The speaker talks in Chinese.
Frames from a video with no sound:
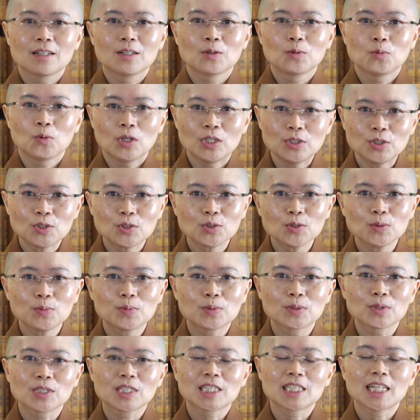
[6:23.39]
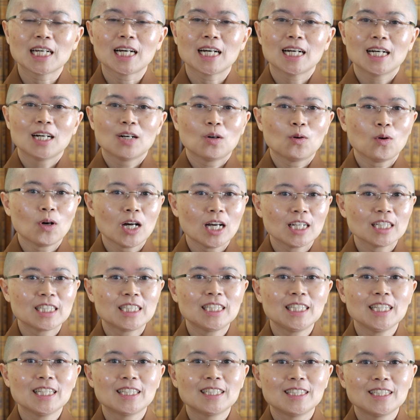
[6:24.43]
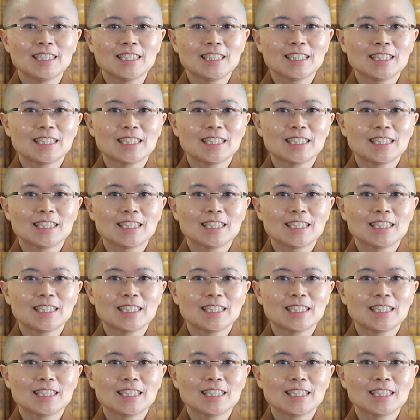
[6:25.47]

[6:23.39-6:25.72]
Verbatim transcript: 文殊菩萨化现